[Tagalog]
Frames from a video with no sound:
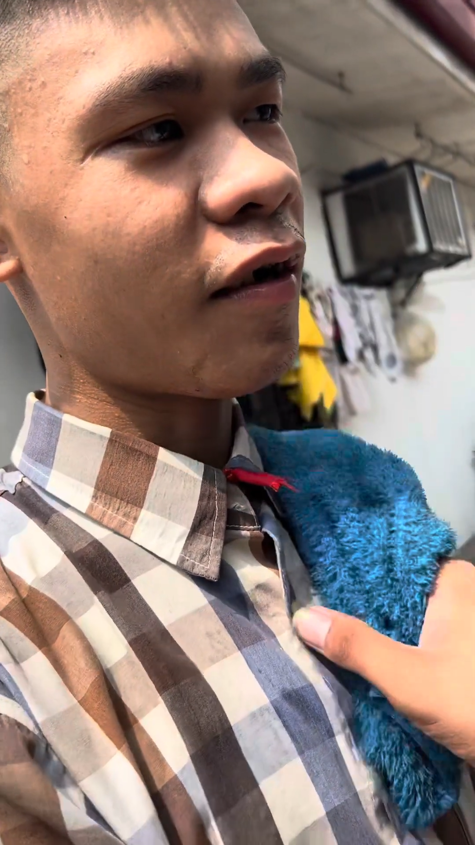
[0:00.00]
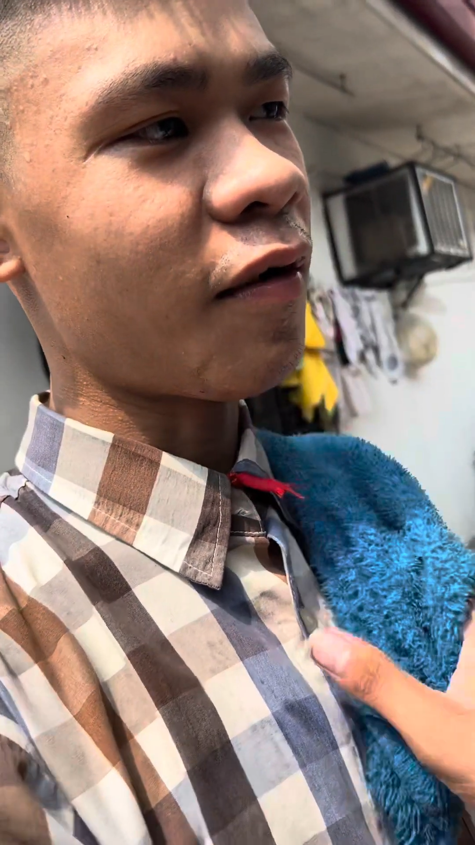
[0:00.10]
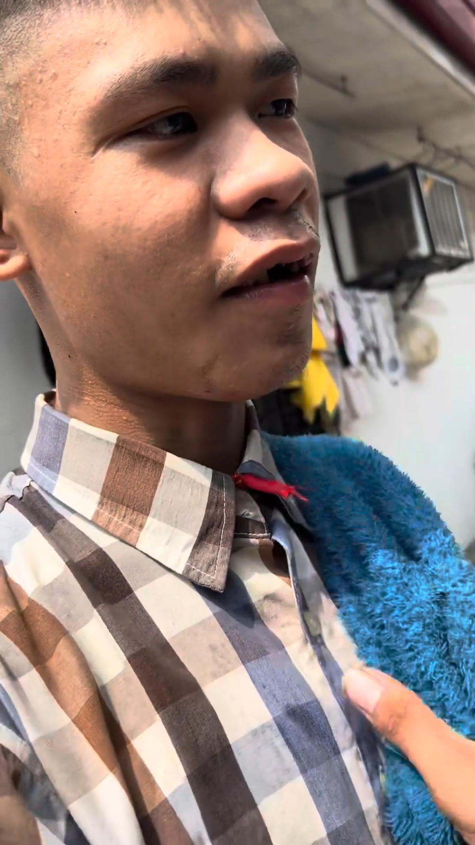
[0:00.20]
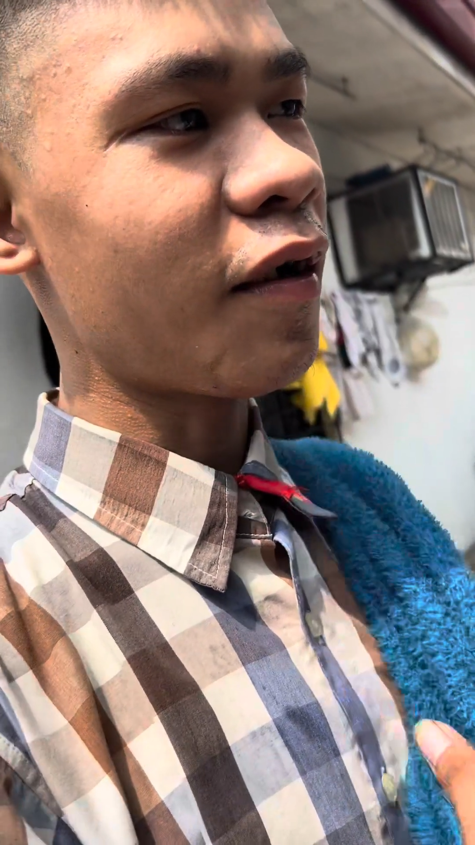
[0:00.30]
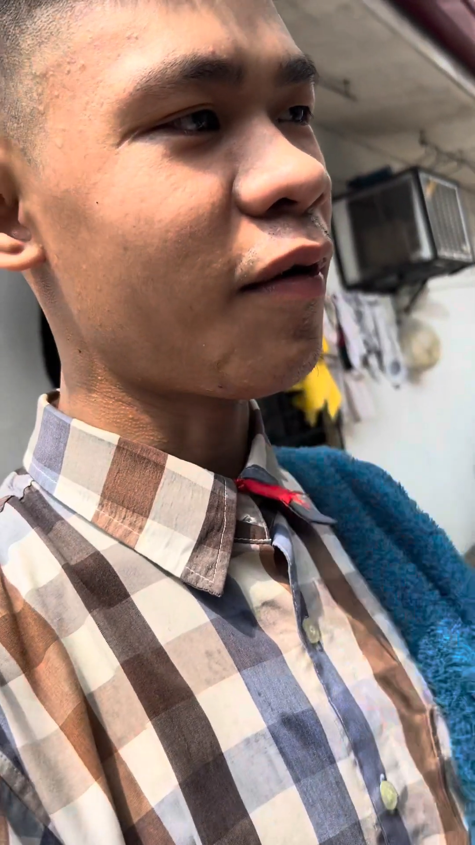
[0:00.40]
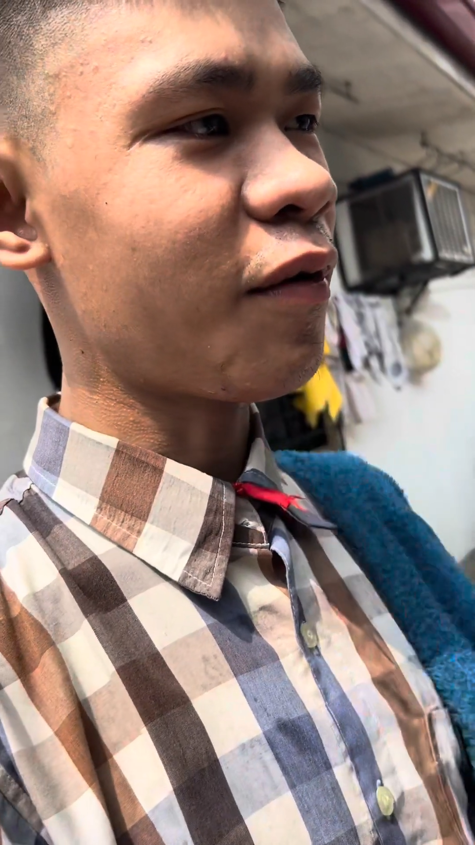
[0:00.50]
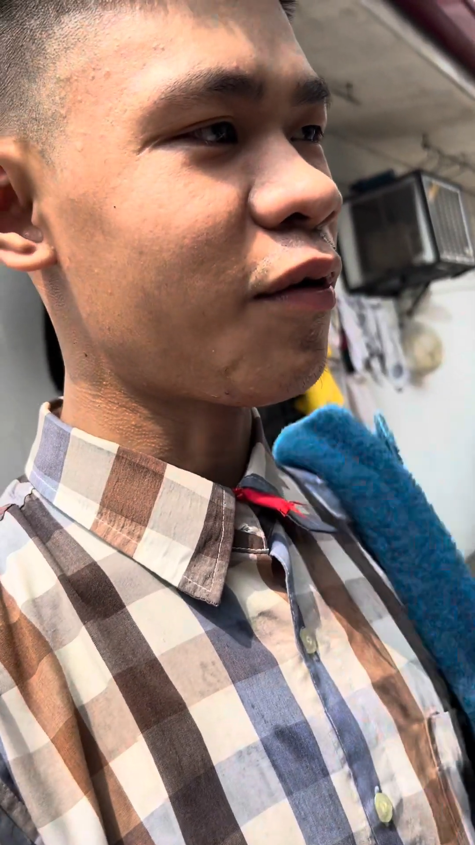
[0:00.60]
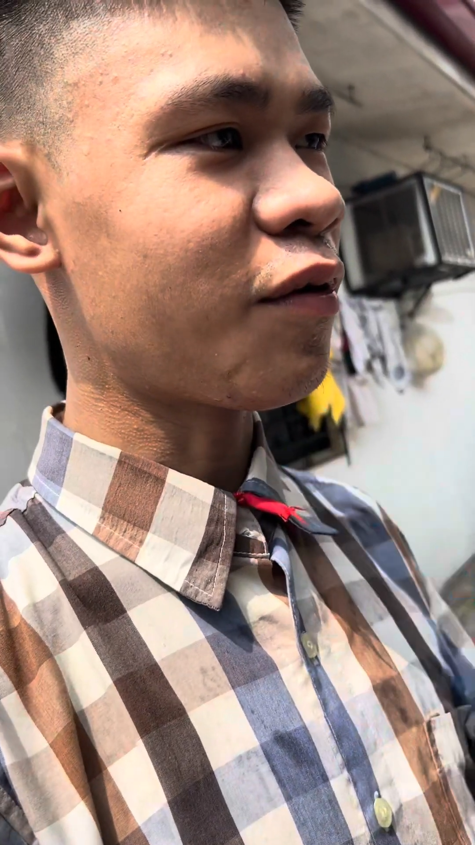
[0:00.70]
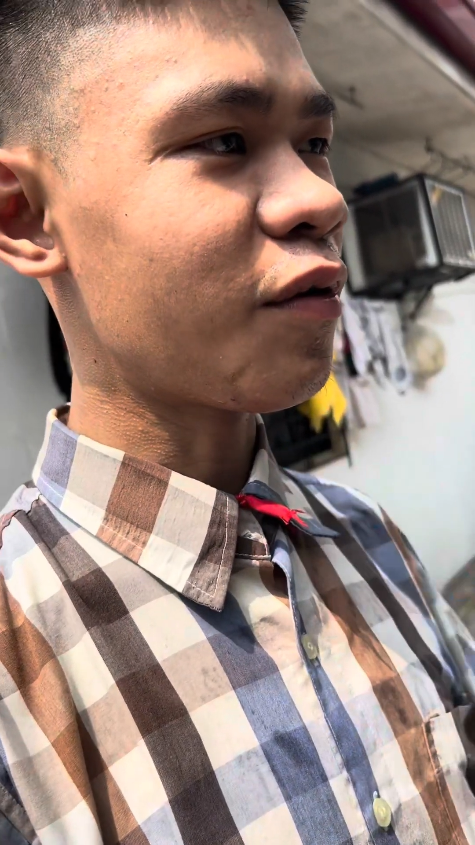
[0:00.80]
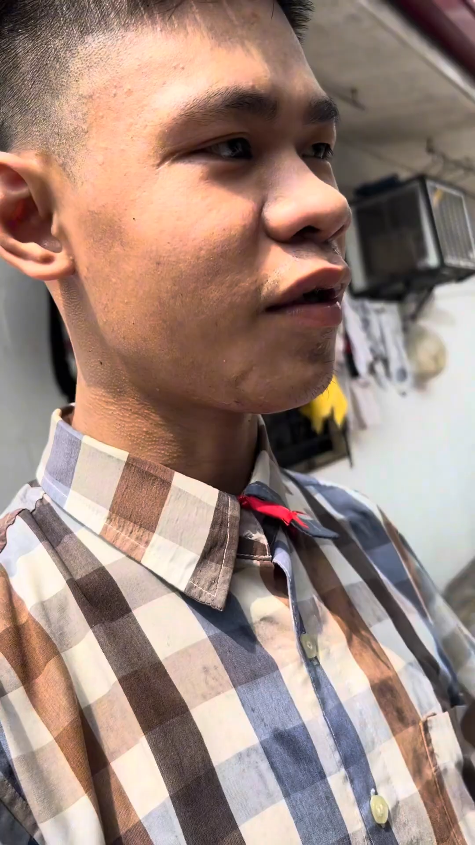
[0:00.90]
kung anong
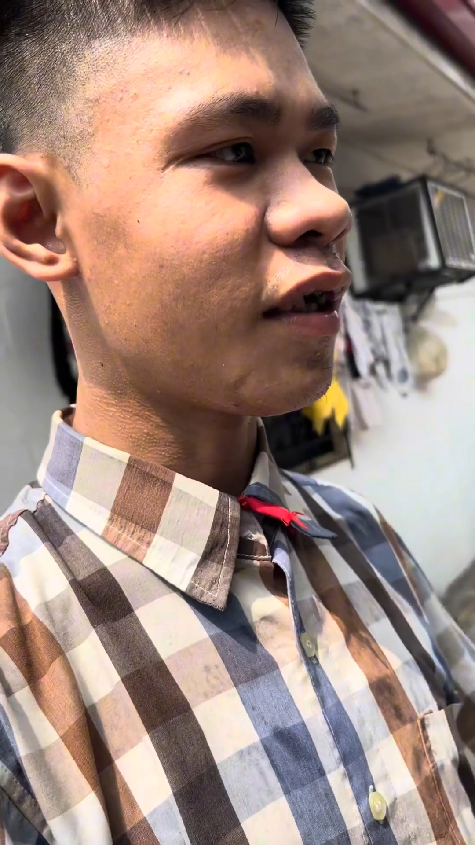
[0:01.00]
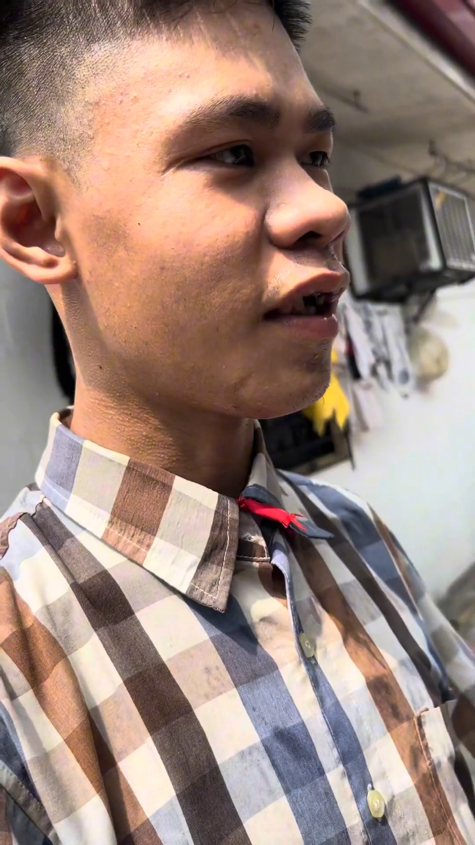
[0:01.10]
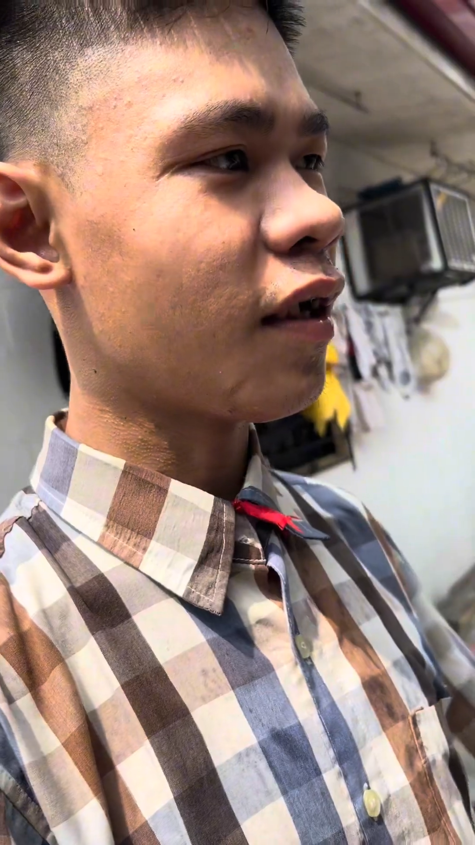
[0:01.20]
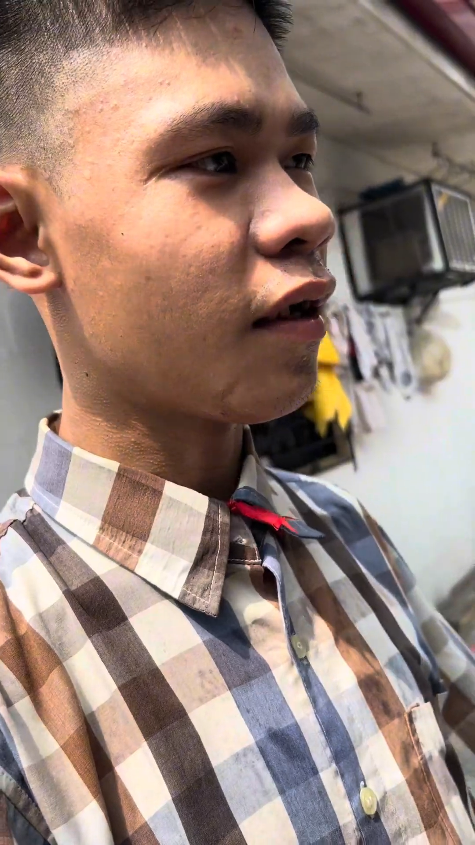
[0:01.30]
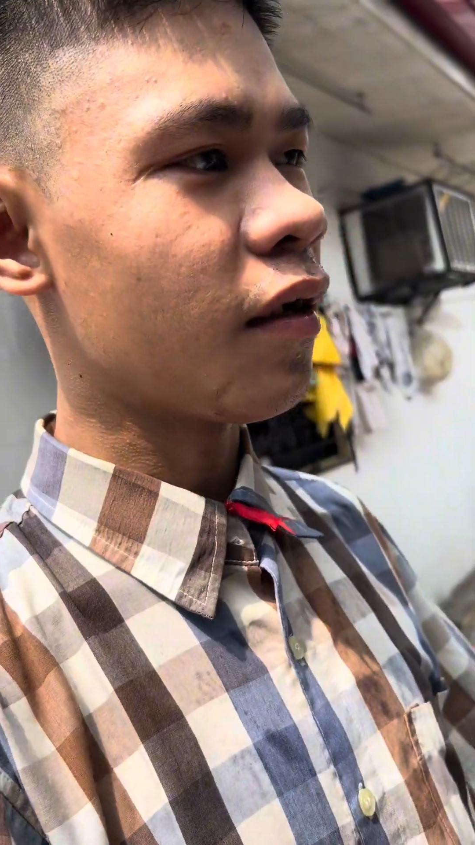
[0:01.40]
gusto niya.